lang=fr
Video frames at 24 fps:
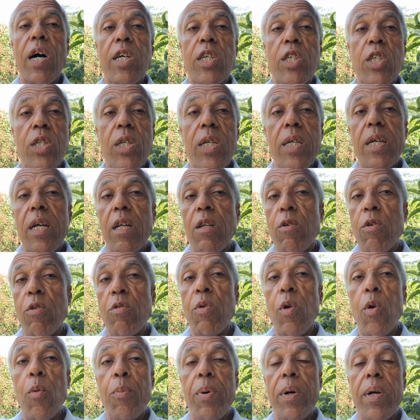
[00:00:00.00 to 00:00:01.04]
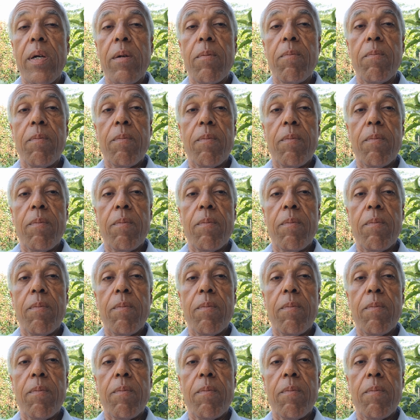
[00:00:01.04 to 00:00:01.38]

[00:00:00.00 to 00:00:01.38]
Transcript: acheter quel que soit le prix.